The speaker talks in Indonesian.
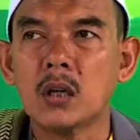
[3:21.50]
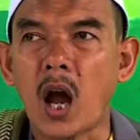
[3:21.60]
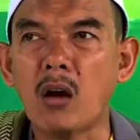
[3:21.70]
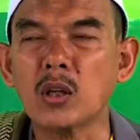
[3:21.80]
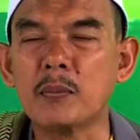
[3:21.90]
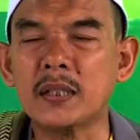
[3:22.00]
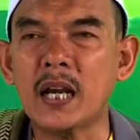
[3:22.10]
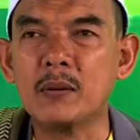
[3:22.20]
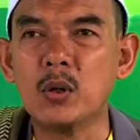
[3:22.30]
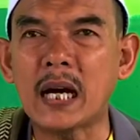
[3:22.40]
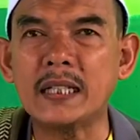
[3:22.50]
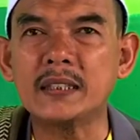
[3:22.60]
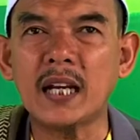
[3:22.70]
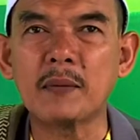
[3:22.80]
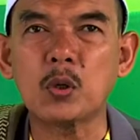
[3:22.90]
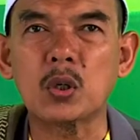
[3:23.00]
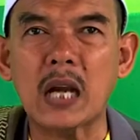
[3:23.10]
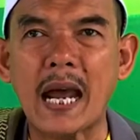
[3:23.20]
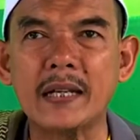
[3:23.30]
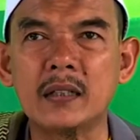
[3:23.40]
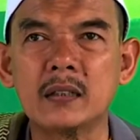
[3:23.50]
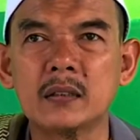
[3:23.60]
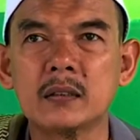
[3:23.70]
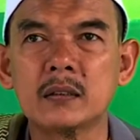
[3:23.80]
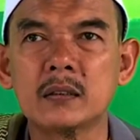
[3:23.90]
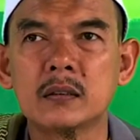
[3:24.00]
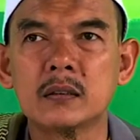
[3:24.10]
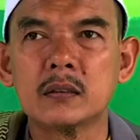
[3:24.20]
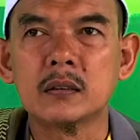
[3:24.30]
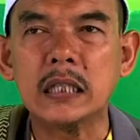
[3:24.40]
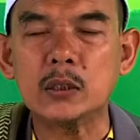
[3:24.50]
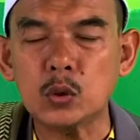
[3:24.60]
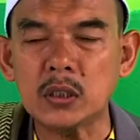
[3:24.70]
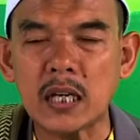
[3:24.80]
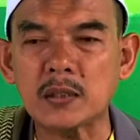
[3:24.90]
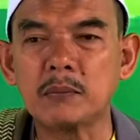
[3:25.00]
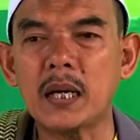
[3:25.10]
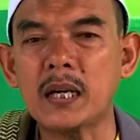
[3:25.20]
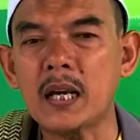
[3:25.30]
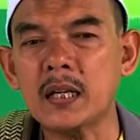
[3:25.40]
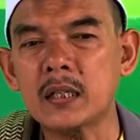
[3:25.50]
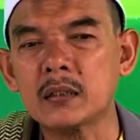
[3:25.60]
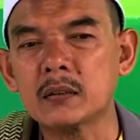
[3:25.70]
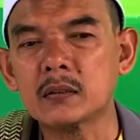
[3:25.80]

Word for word: Allah mendawuhkan di dalam Quran itu tidak sembarangan.